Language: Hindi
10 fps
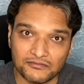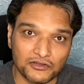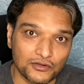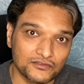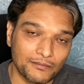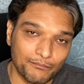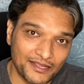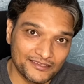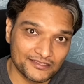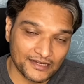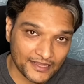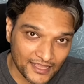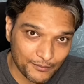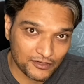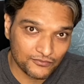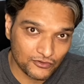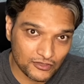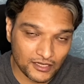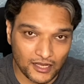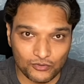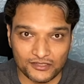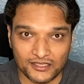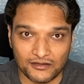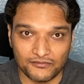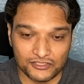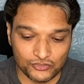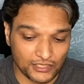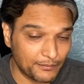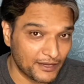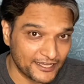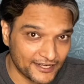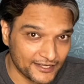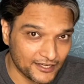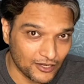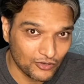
वन ऑफ द बेस्ट कैमरा फ़ोन आउट देयर विच यू कैन बाई राइट नाउ